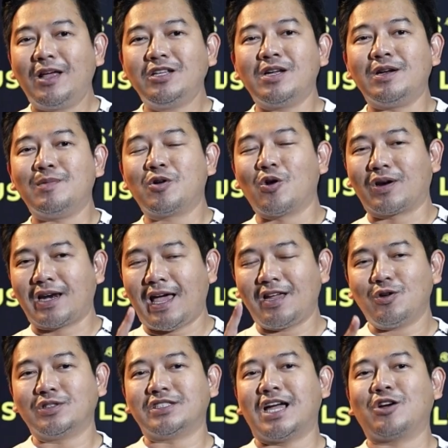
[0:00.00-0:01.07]
มาแล้วอย่าลืมกดไล
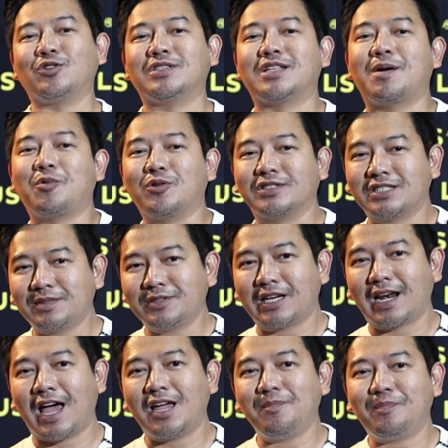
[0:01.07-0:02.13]
ค์กดแชร์กดติดตามกด
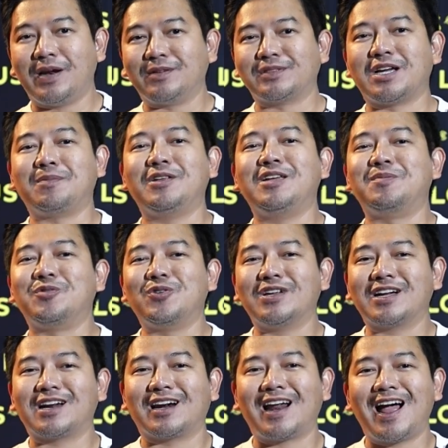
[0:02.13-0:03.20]
Subscribe เป็นกำลังใจพี่ดิมด้วย
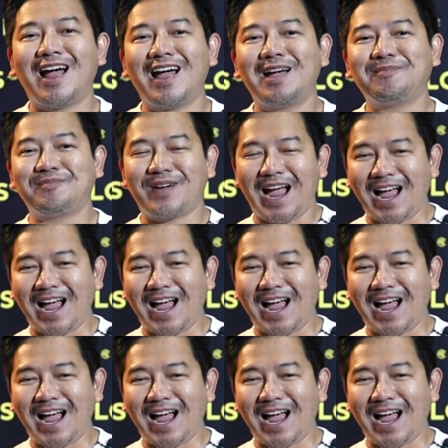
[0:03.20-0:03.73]
นะครับ